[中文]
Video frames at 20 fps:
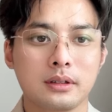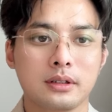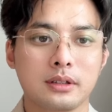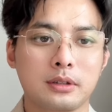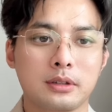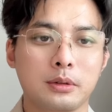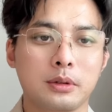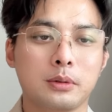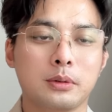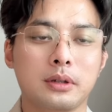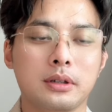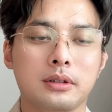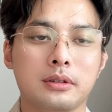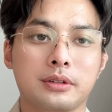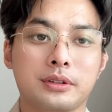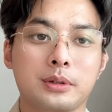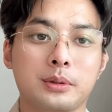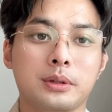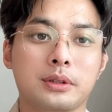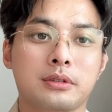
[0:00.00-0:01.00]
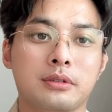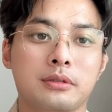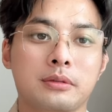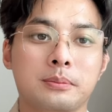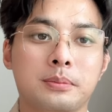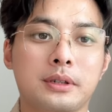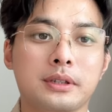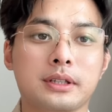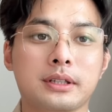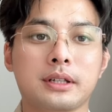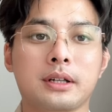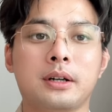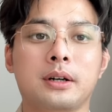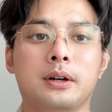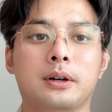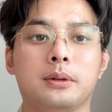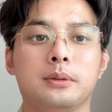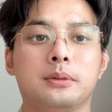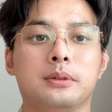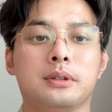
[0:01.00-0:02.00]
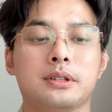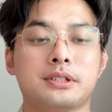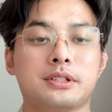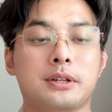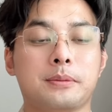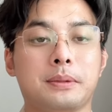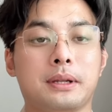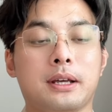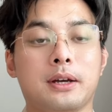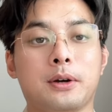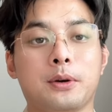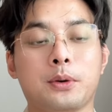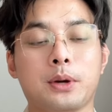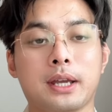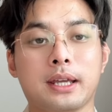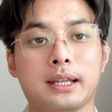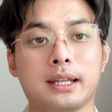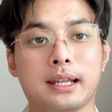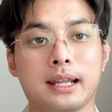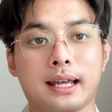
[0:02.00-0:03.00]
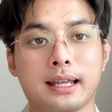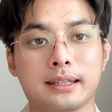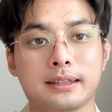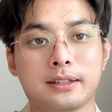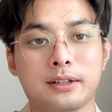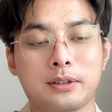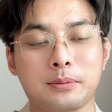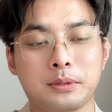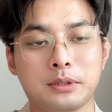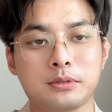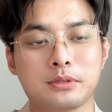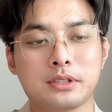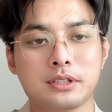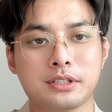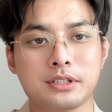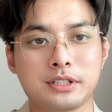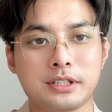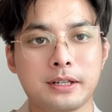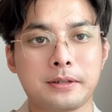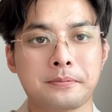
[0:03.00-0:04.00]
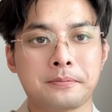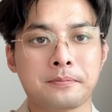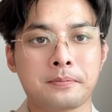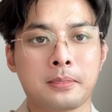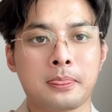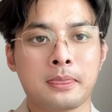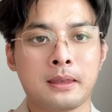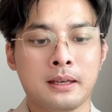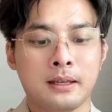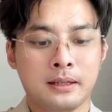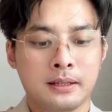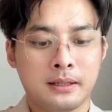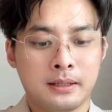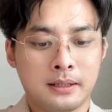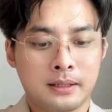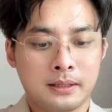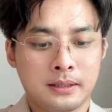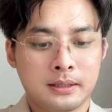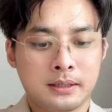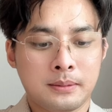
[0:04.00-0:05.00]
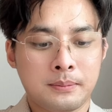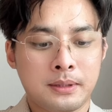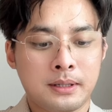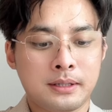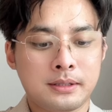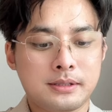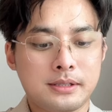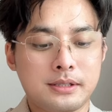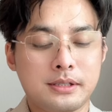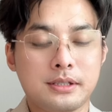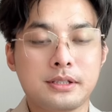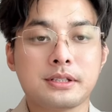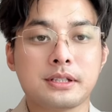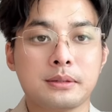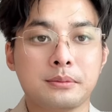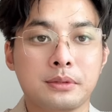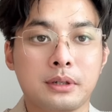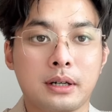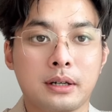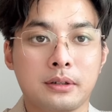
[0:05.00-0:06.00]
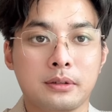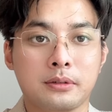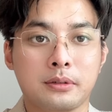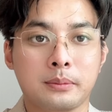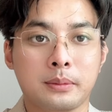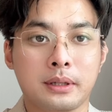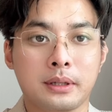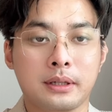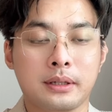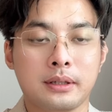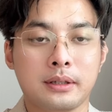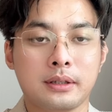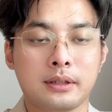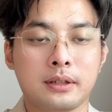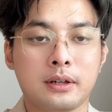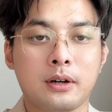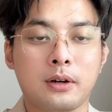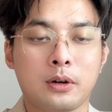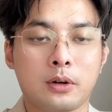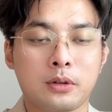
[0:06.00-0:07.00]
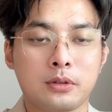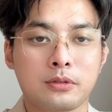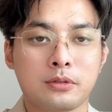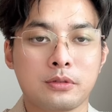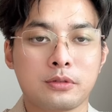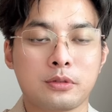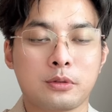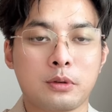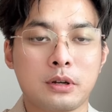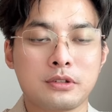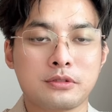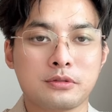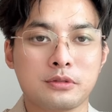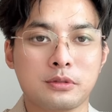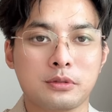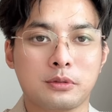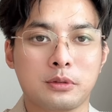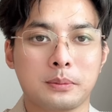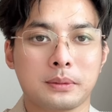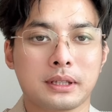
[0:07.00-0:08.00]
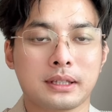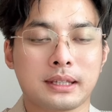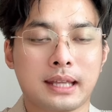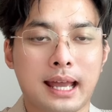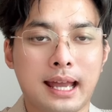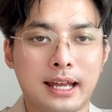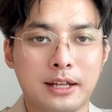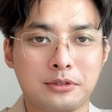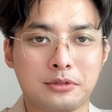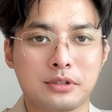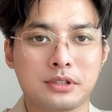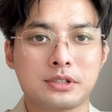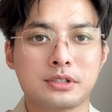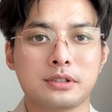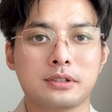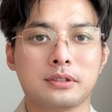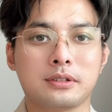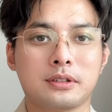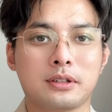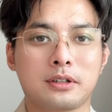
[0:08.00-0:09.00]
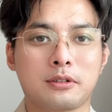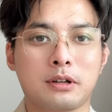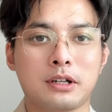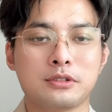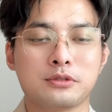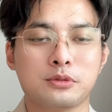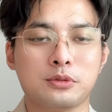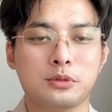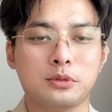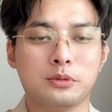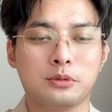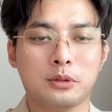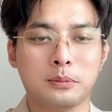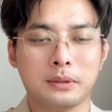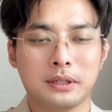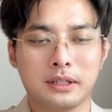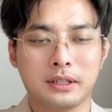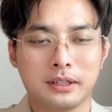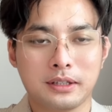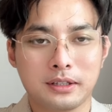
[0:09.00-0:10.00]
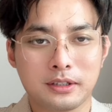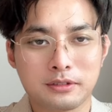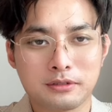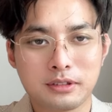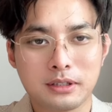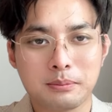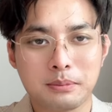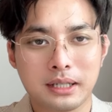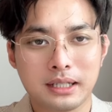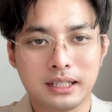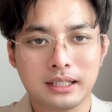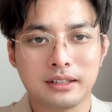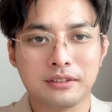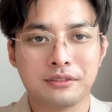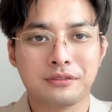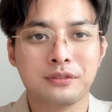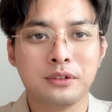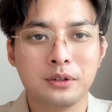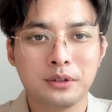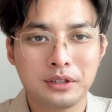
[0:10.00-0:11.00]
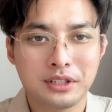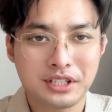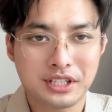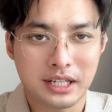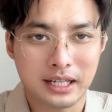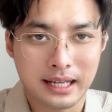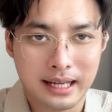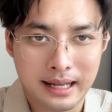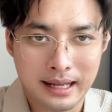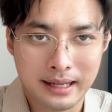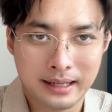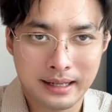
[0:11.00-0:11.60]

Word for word: 各位网友，各位同胞，大家好，我是老兵梁，欢迎来到民族阵线。那么这期节目啊，我们要继续关注我们的台海局势，关注我们最美丽的风景啊。